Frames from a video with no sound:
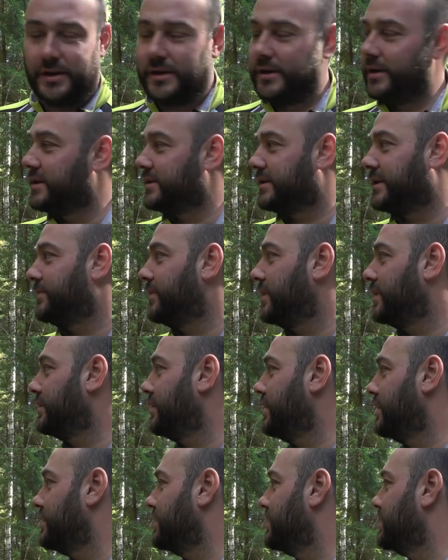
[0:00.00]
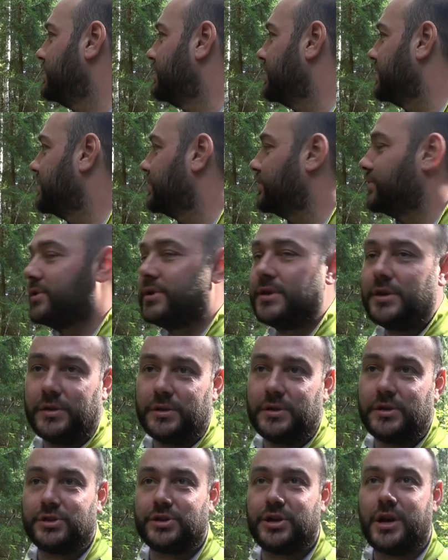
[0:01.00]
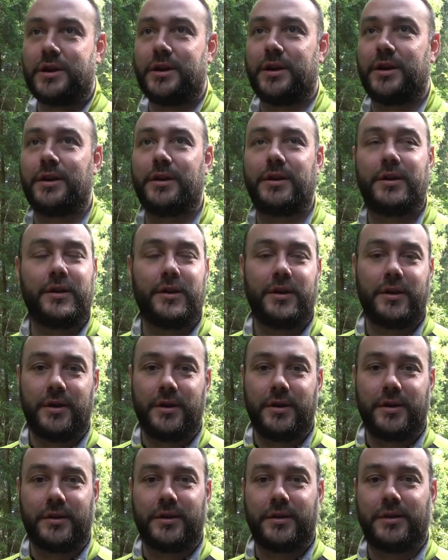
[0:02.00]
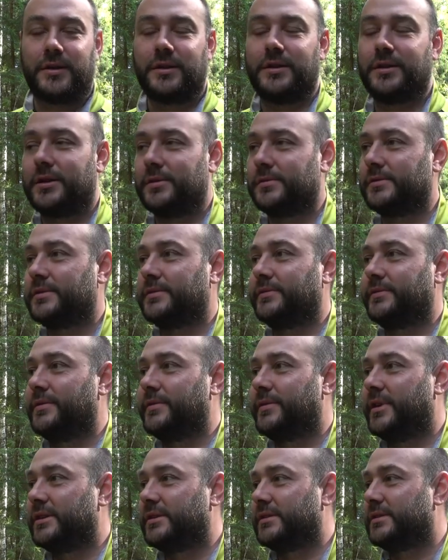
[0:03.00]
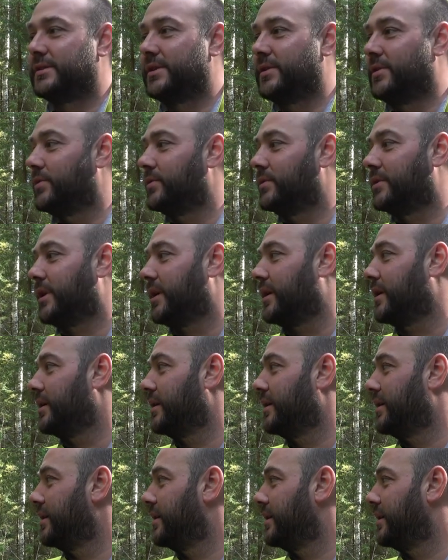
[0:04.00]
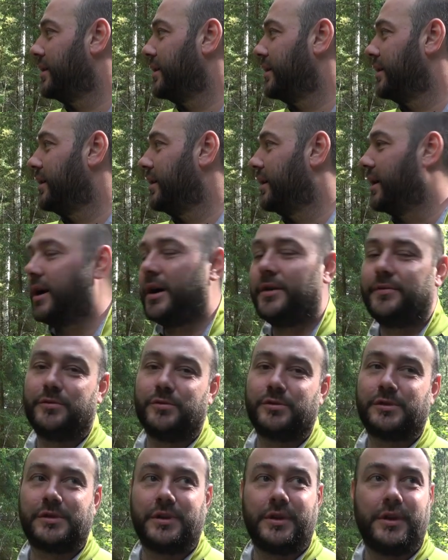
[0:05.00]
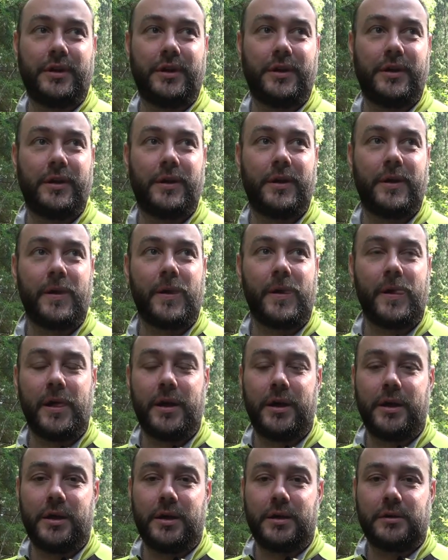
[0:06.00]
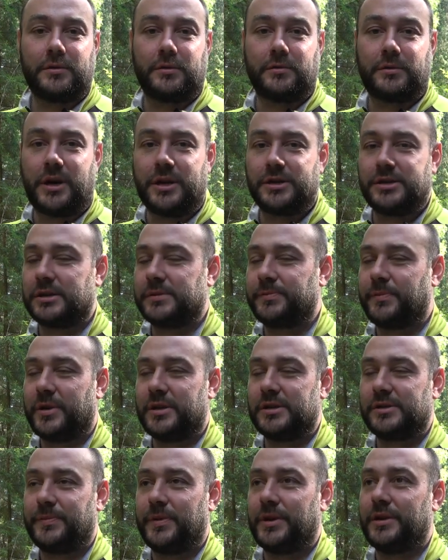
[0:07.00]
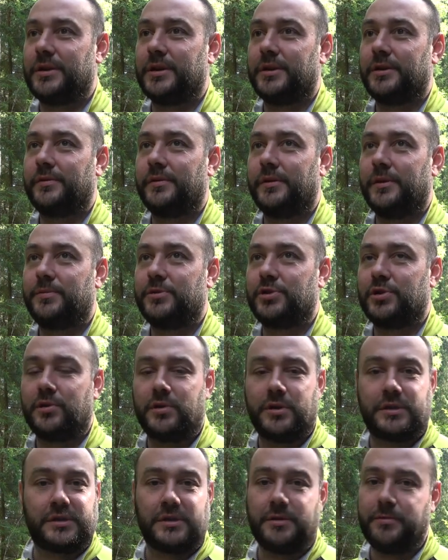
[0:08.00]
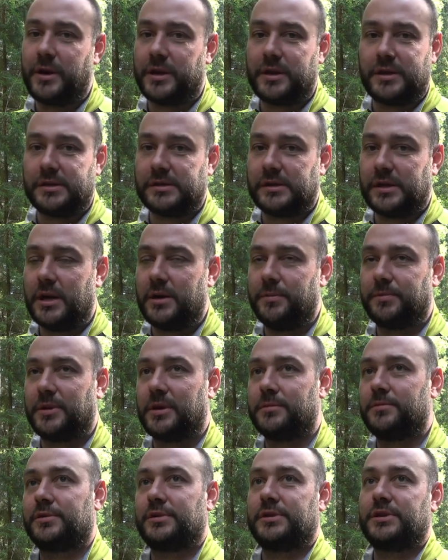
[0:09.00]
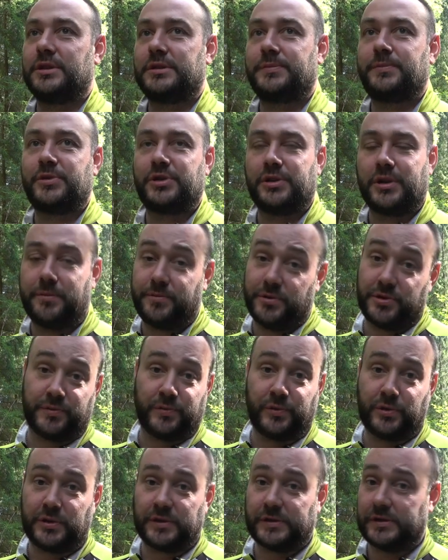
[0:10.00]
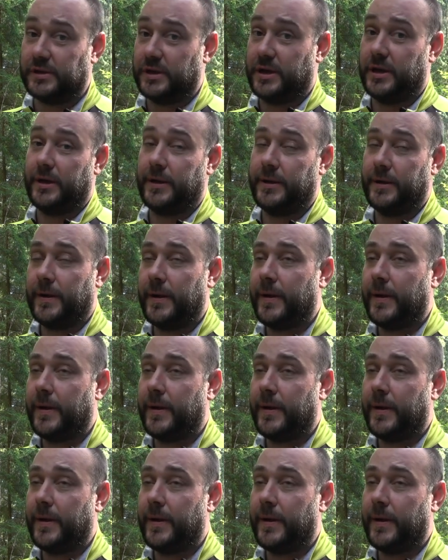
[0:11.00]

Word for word: Лес обалденный, сейчас уже не, не жарко, где-то градусов 20, елки, август. С утра сейчас проинспектировали пчелок, снимать не стали, потому что сейчас пчела почему-то злая.